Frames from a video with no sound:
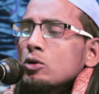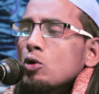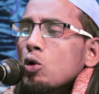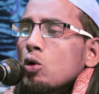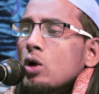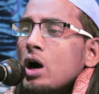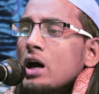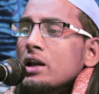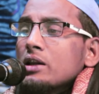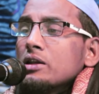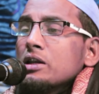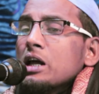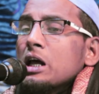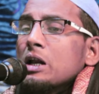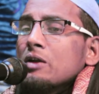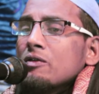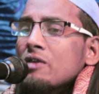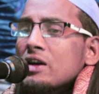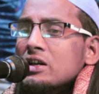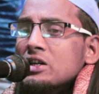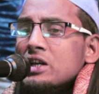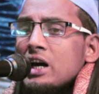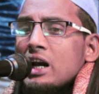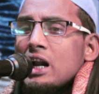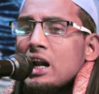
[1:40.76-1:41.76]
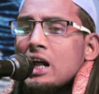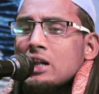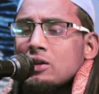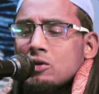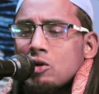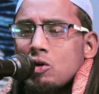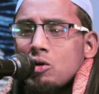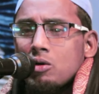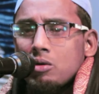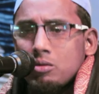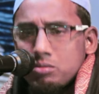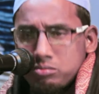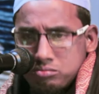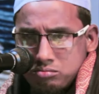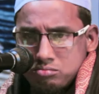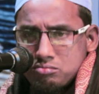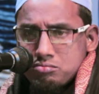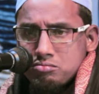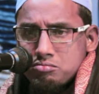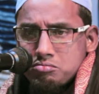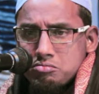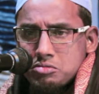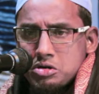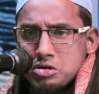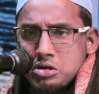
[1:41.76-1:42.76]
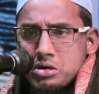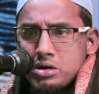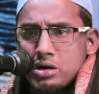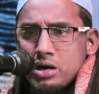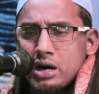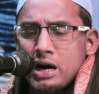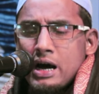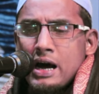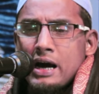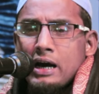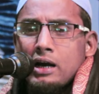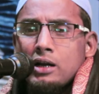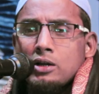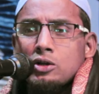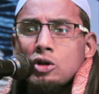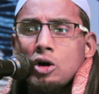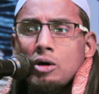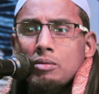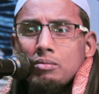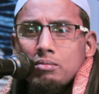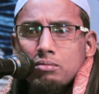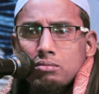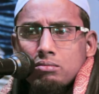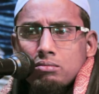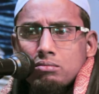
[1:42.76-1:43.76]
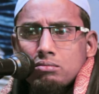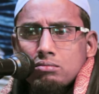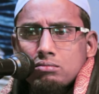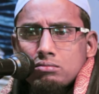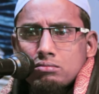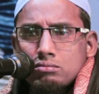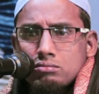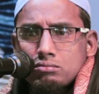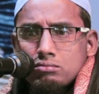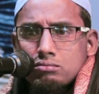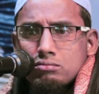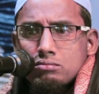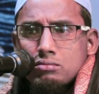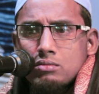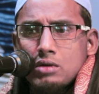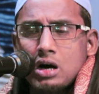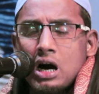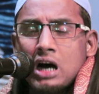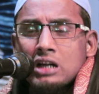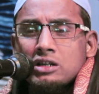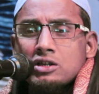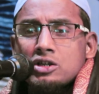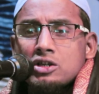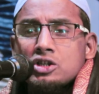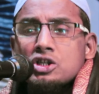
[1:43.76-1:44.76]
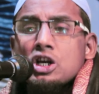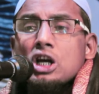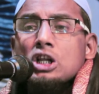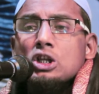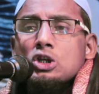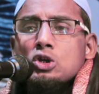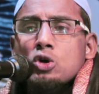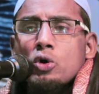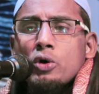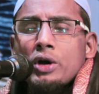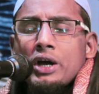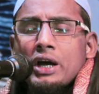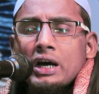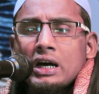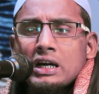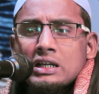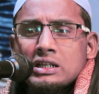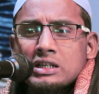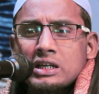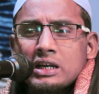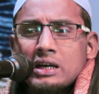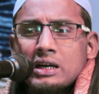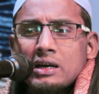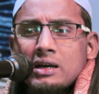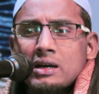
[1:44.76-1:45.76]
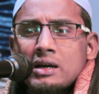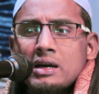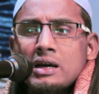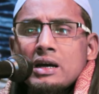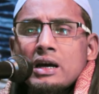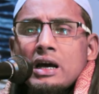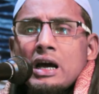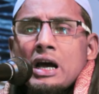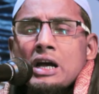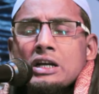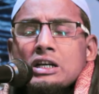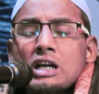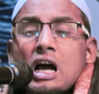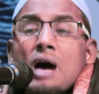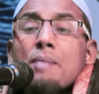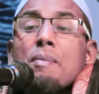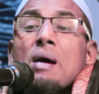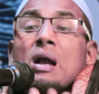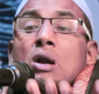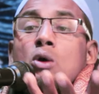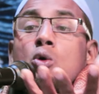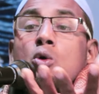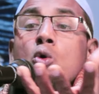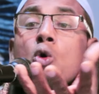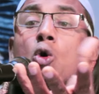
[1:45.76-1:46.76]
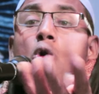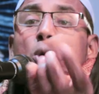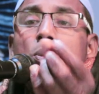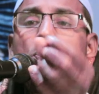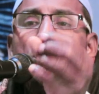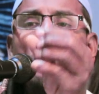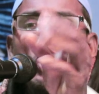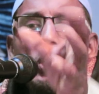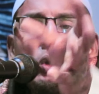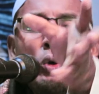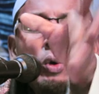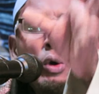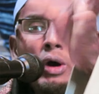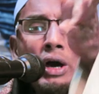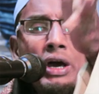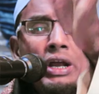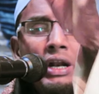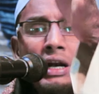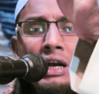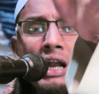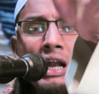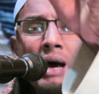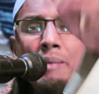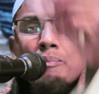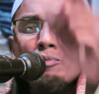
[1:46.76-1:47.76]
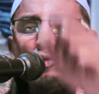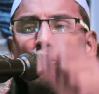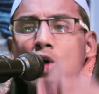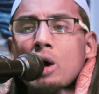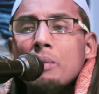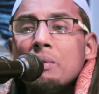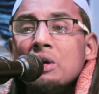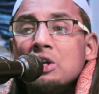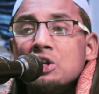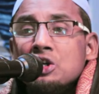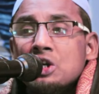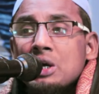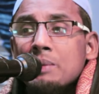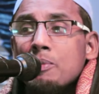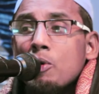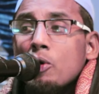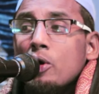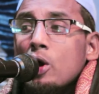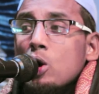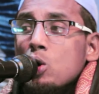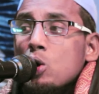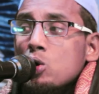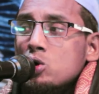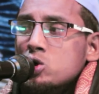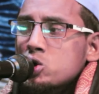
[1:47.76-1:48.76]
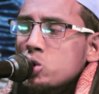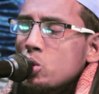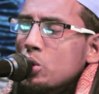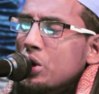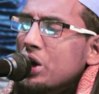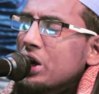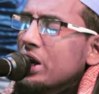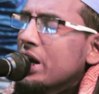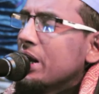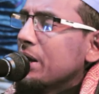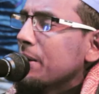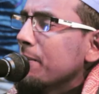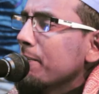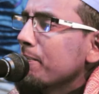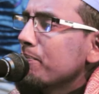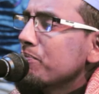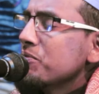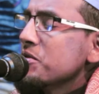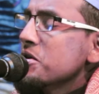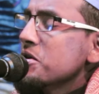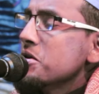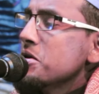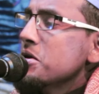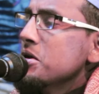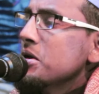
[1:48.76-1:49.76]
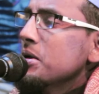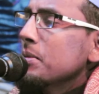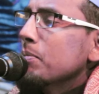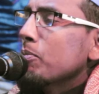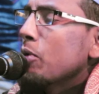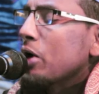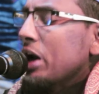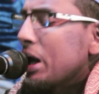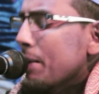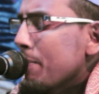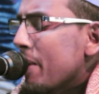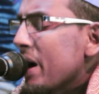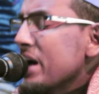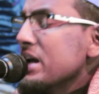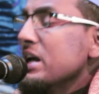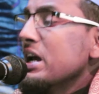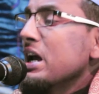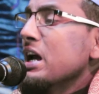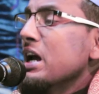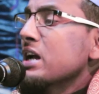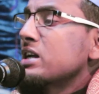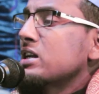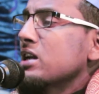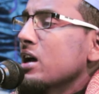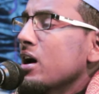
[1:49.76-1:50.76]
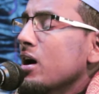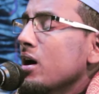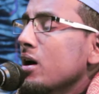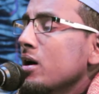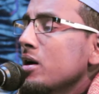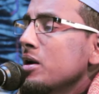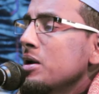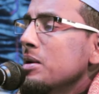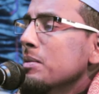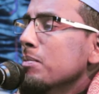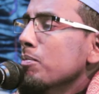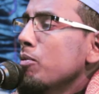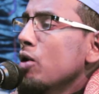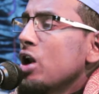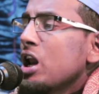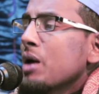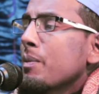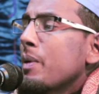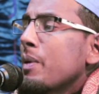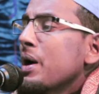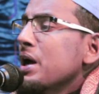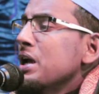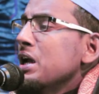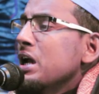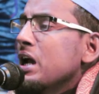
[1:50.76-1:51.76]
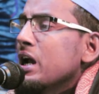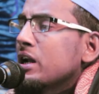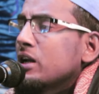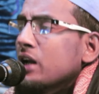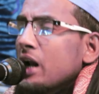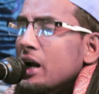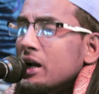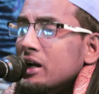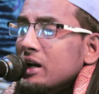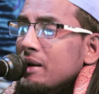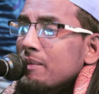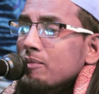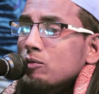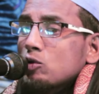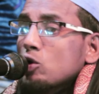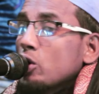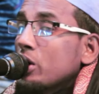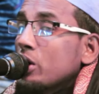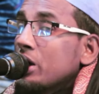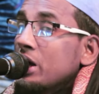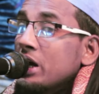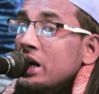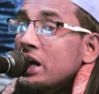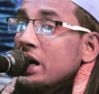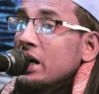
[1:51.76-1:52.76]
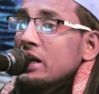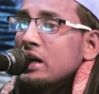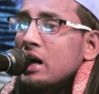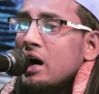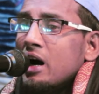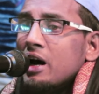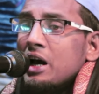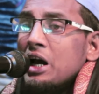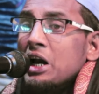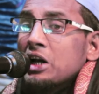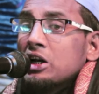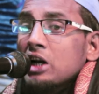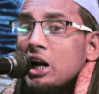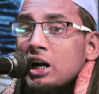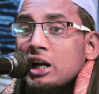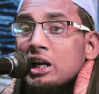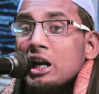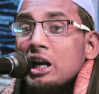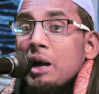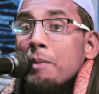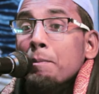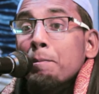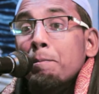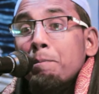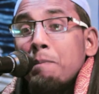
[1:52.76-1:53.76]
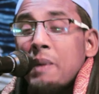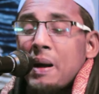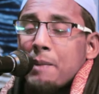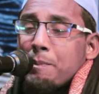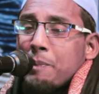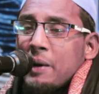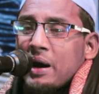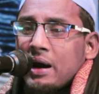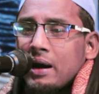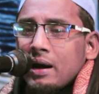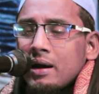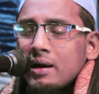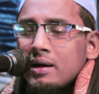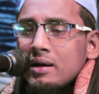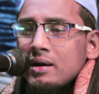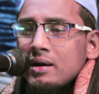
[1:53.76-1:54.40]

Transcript: দোকানদার বেচারা তো একদম আশ্চর্য হয়ে গেছে এটা আবার কোন পণ্য এর নাম তো আমি জীবনেও শুনি নাই বলে ভাই এটা বলে ভাই এটার নাম তো হেহে না এটার নাম পেপে